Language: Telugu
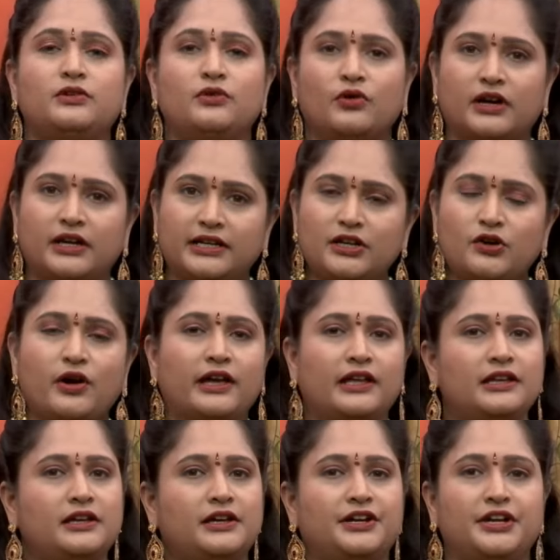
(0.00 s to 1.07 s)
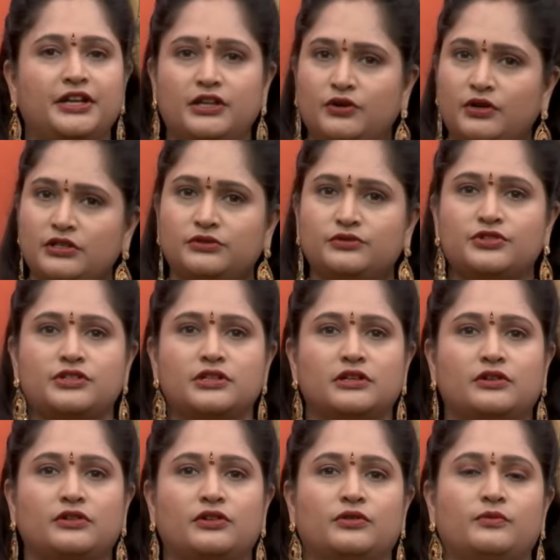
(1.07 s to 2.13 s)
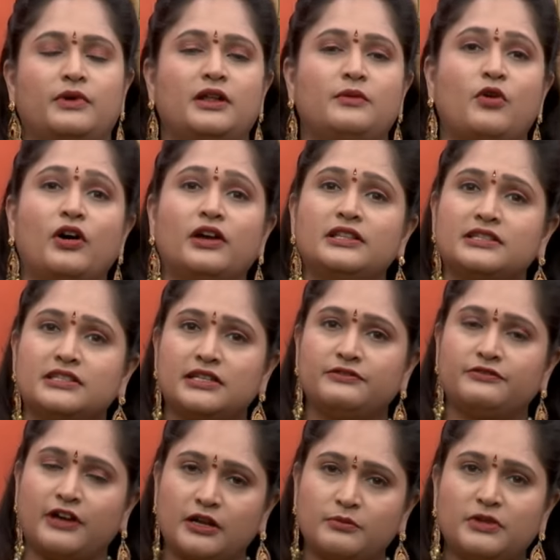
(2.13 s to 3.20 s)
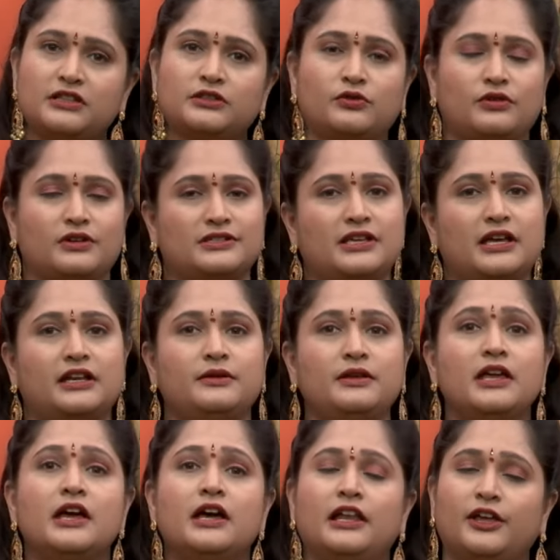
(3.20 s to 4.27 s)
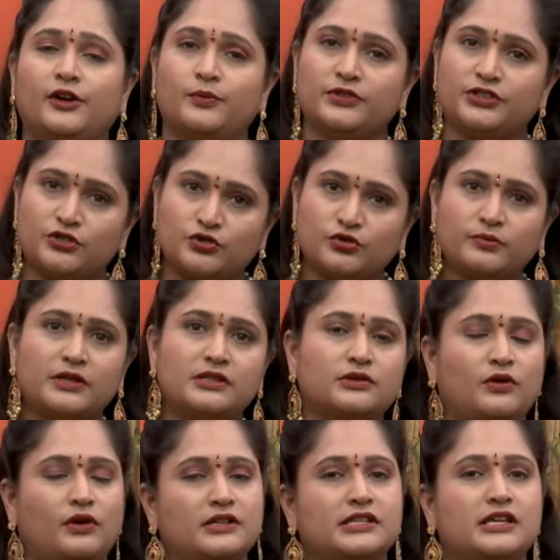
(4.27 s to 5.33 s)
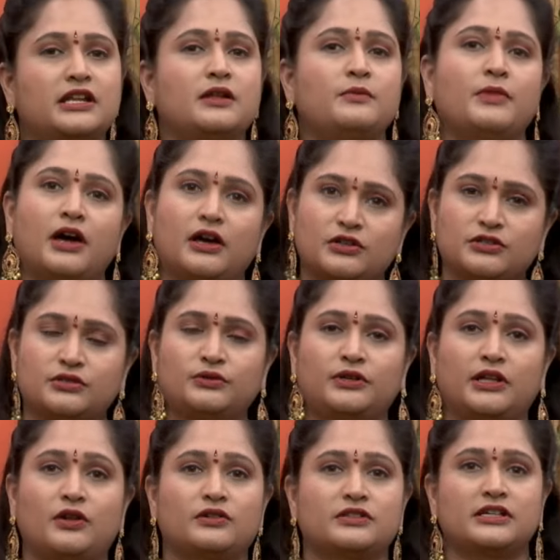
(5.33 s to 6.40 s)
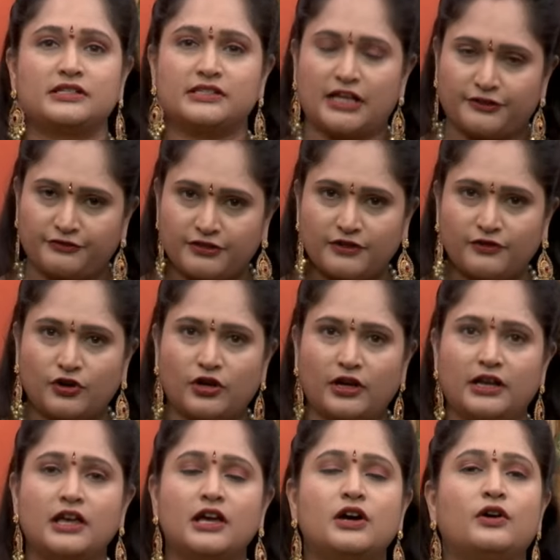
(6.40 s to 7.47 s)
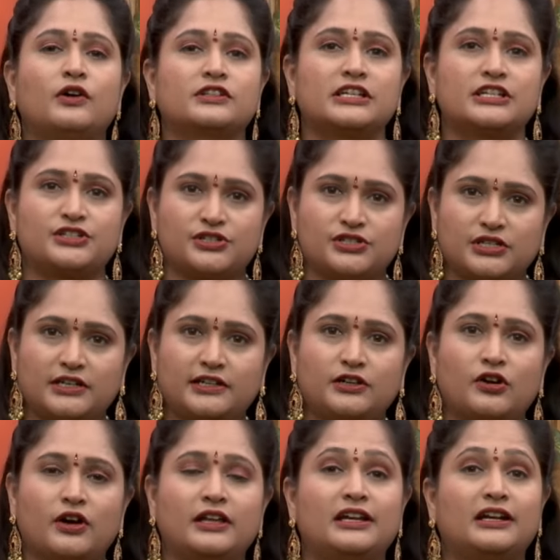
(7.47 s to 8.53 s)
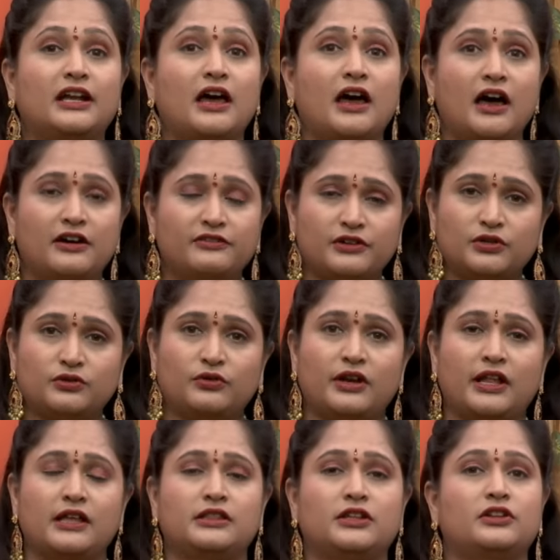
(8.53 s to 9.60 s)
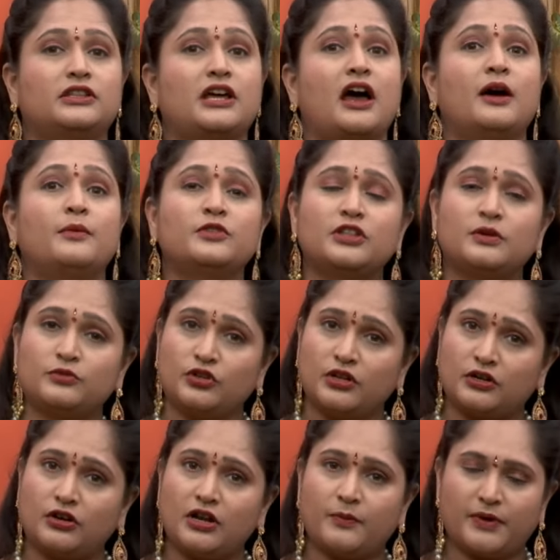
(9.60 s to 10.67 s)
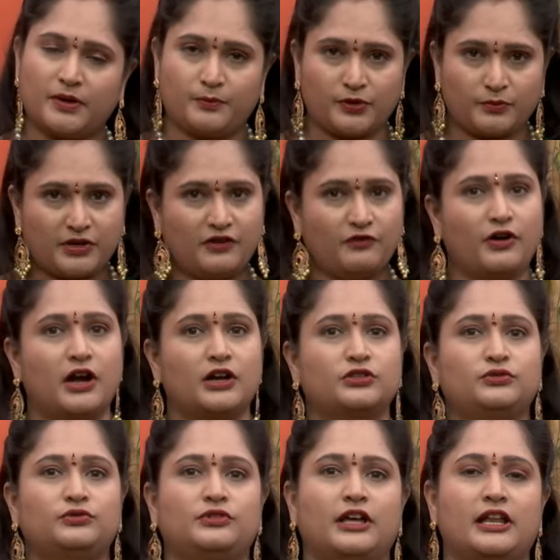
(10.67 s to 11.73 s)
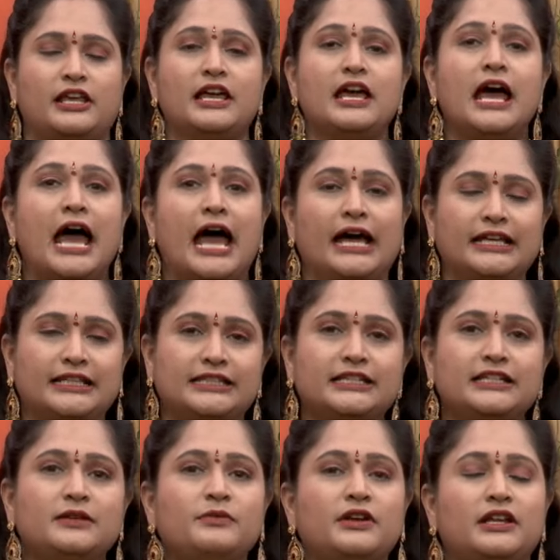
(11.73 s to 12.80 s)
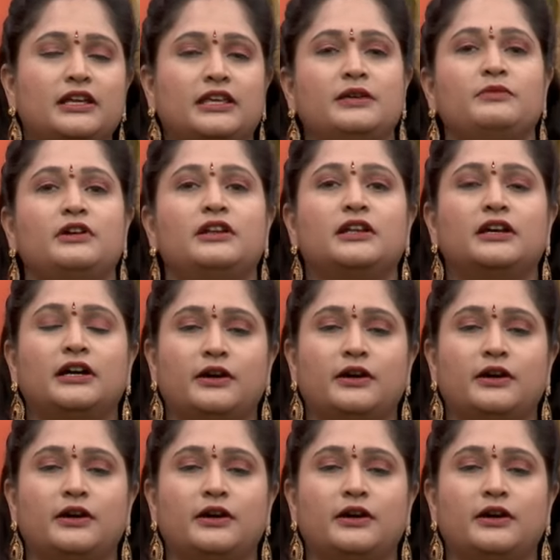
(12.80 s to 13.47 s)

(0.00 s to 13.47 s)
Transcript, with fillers: కూడా ఒకటే ఆయిల్ని కంటిన్యూగా యూస్ చేయకూడదు మనం ఆయిల్స్ని వన్ మంత్కి ఒకసారి లేకపోతే టూ మంత్స్కి ఒకసారి అయినా మారుస్తూ ఉండాలి ఒకసారి సన్ఫ్లవర్ ఆయిల్ ఒకసారి జింజలీ ఆయిల్ అట్లా ఆవ నూనె తర్వాత ఆముదం నూనె కూడా అప్పుడప్పుడు మనం వాడుతూ ఉండాలి అయితేనే మనకి మన